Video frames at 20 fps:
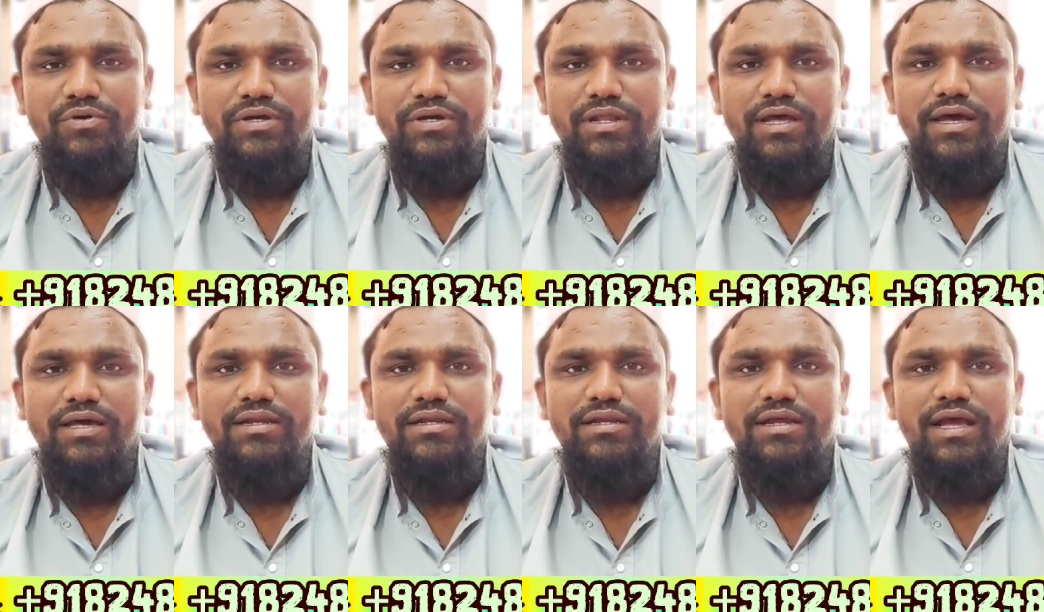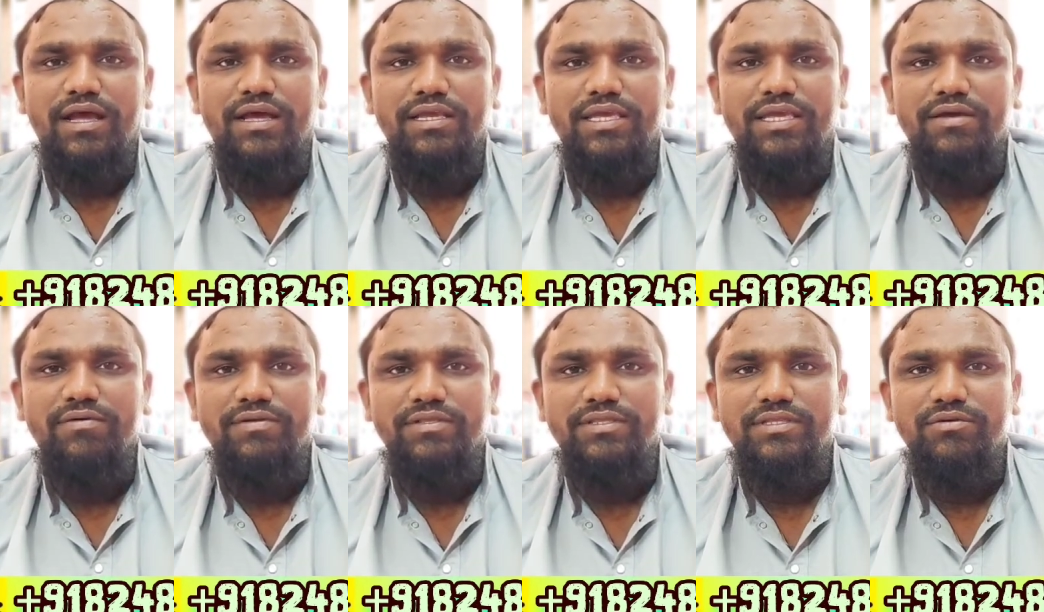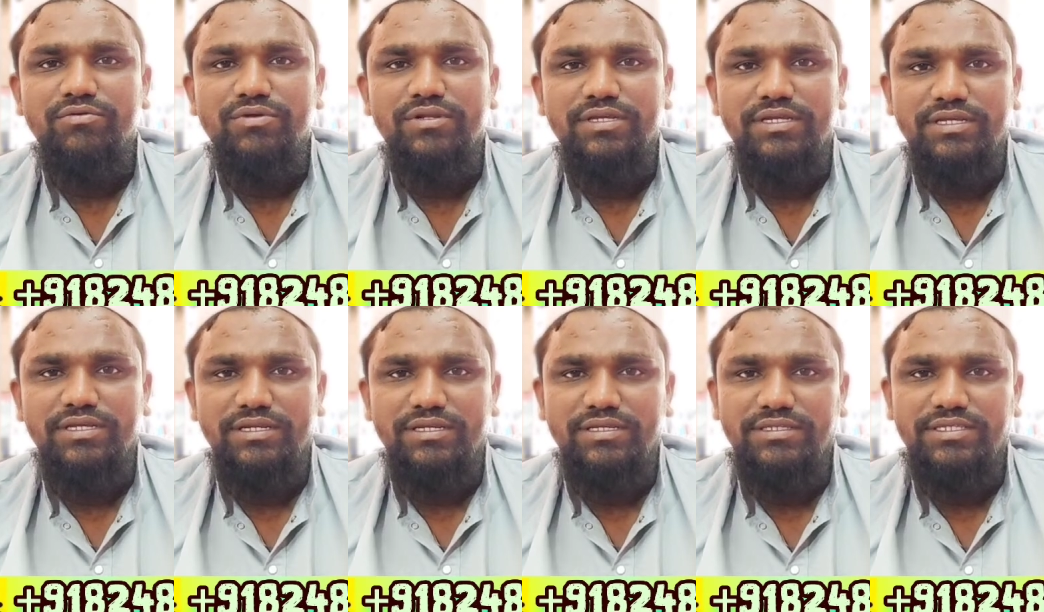போகிறார் அங்கே வந்து ஒரு
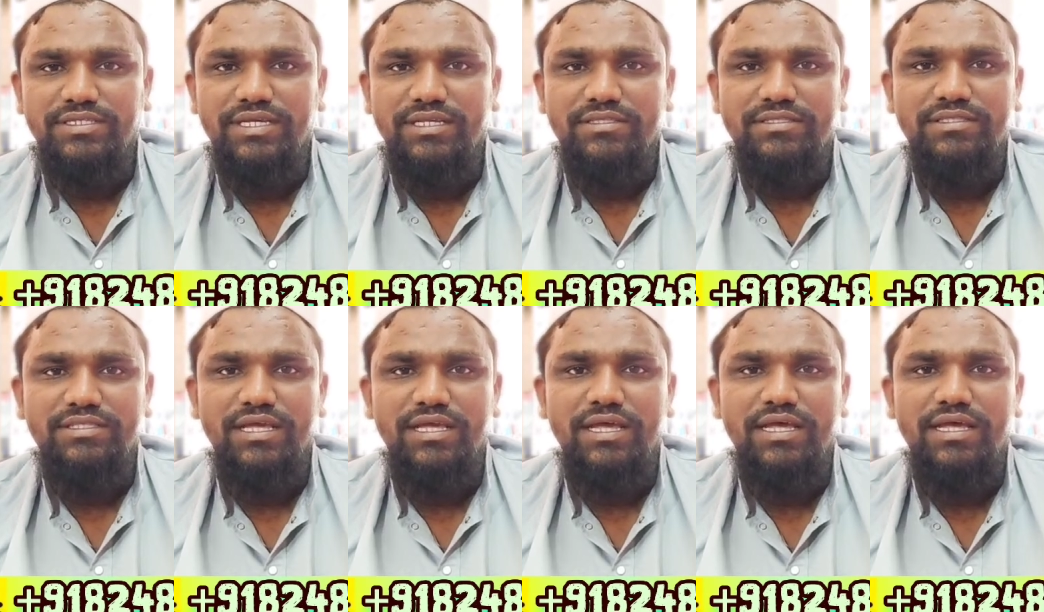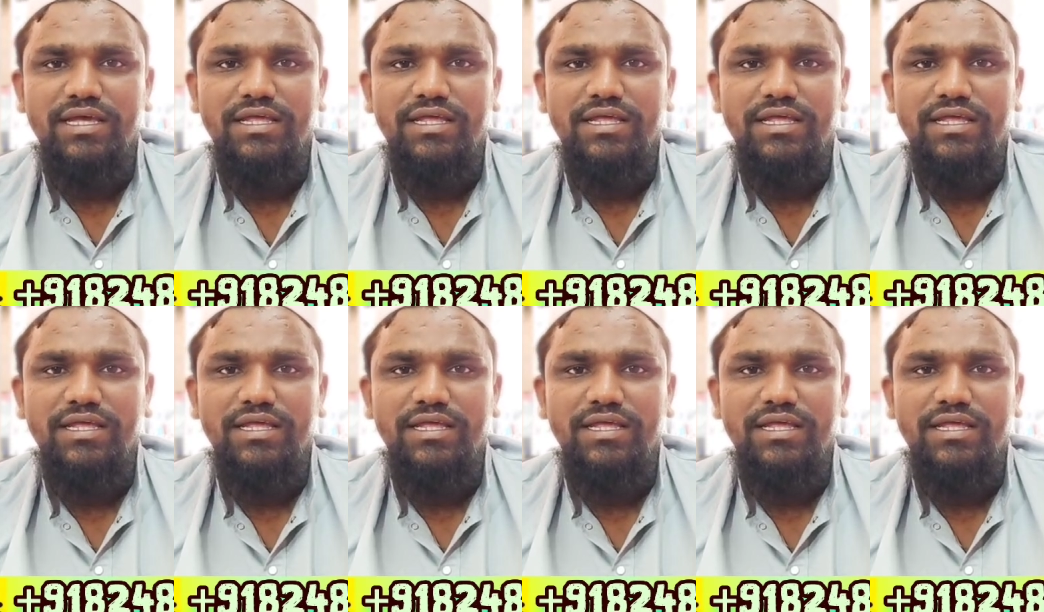செத்த